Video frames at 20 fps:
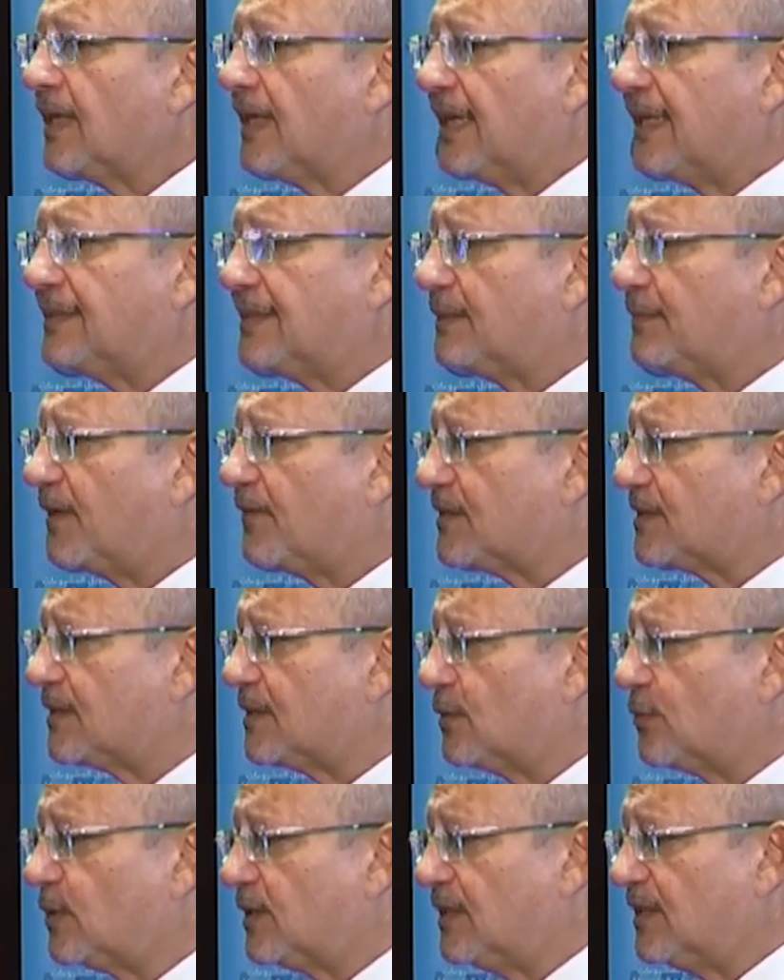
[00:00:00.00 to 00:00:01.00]
عندنا محفظه
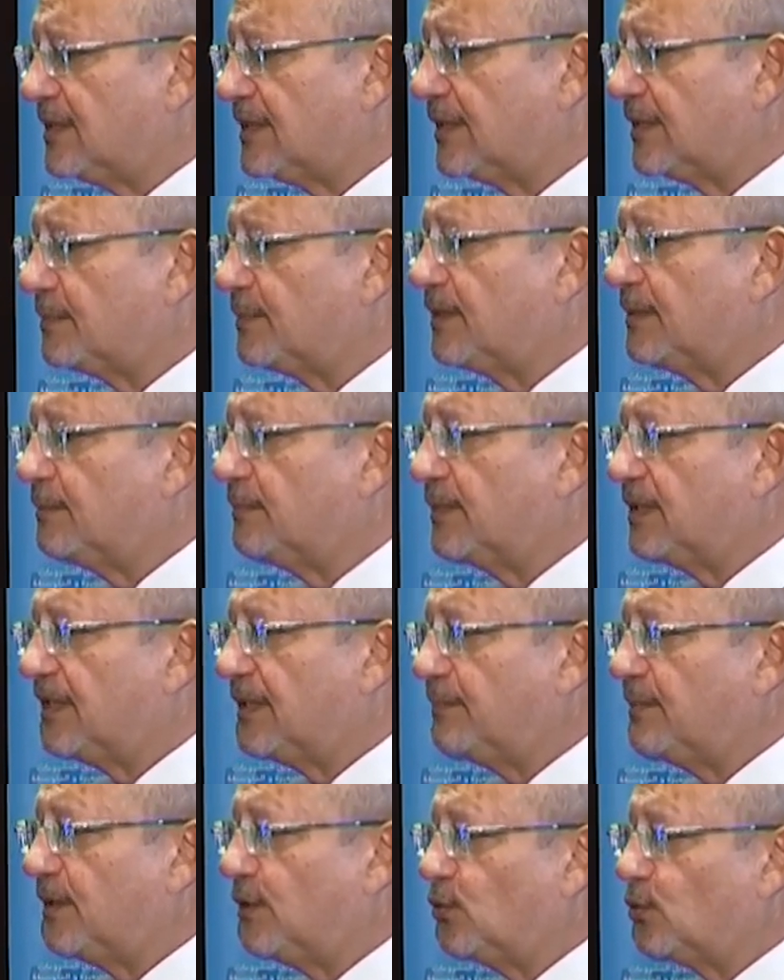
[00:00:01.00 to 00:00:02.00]
دوري زاد من 200
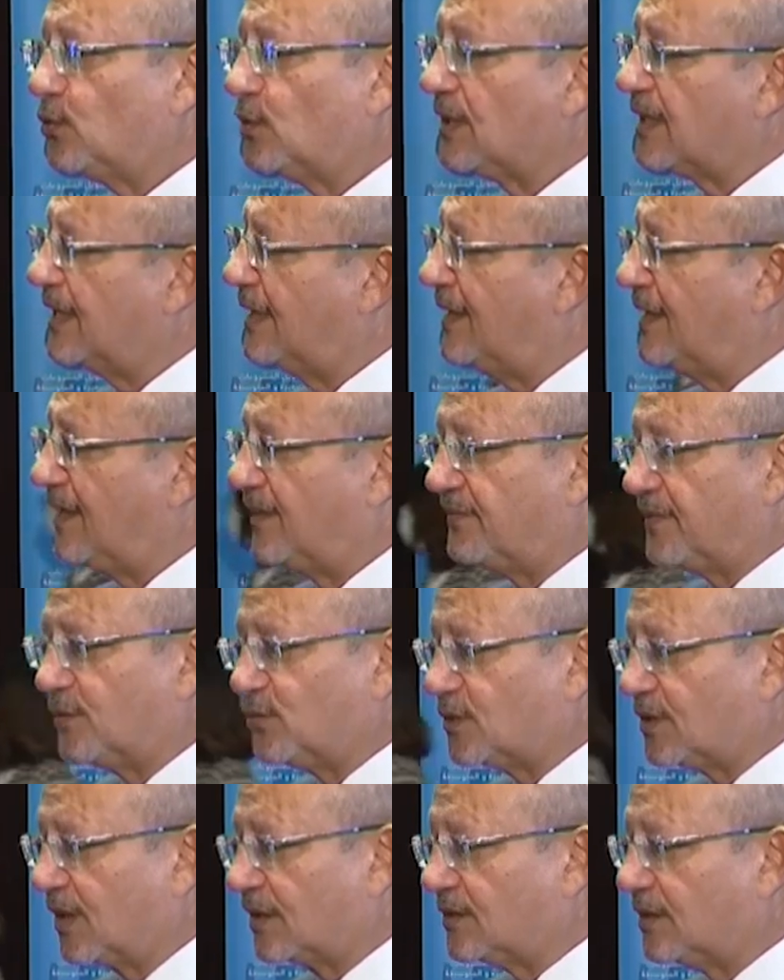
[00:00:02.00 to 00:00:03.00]
مليون خلال
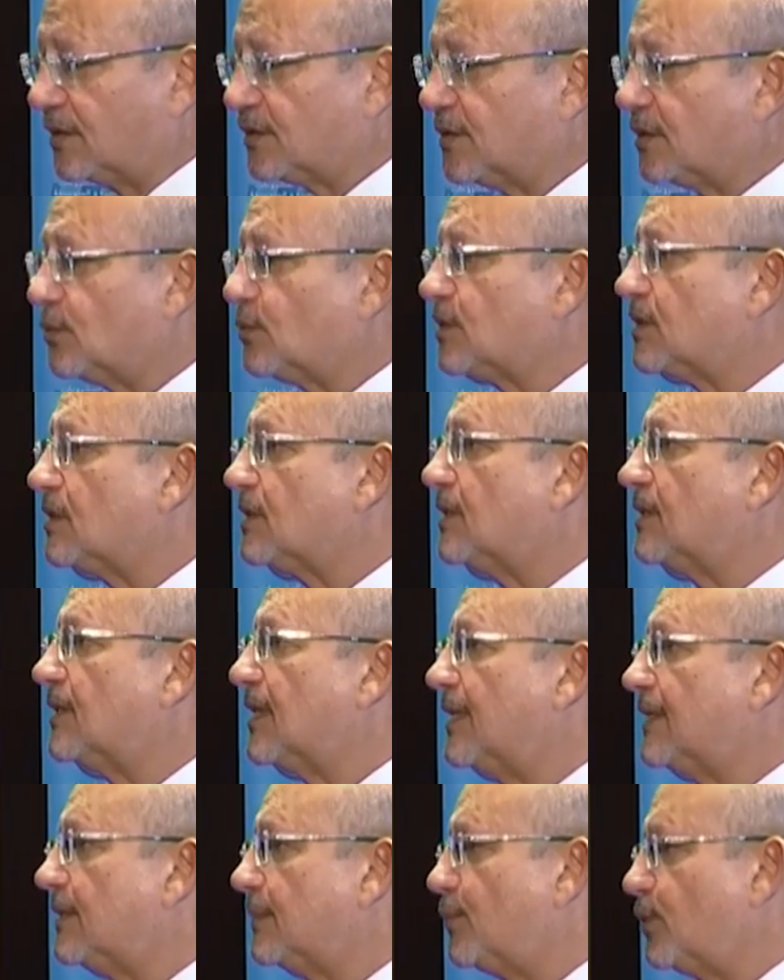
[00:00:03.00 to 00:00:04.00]
2019 وصلت
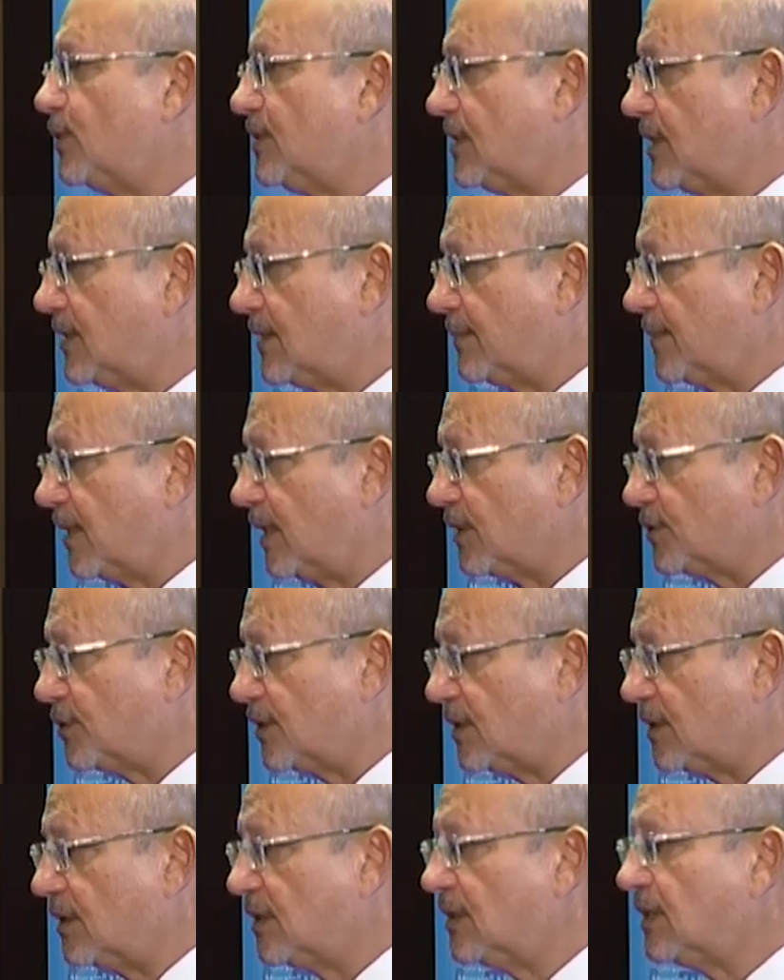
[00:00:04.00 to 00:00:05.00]
ل 3.6 من
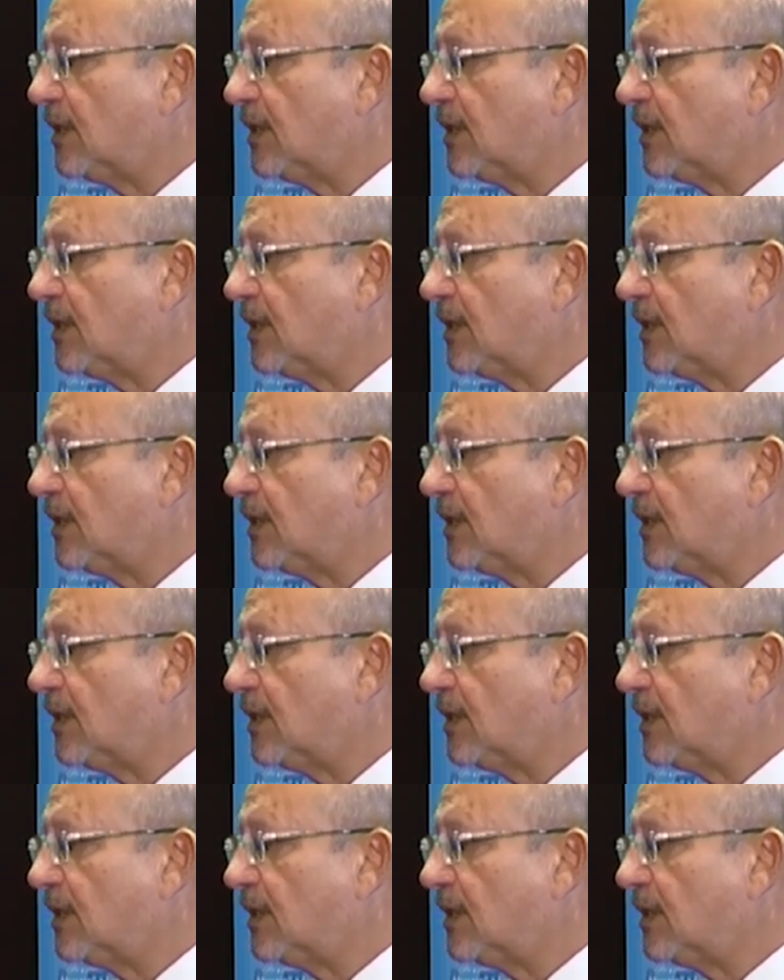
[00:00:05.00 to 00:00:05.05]
10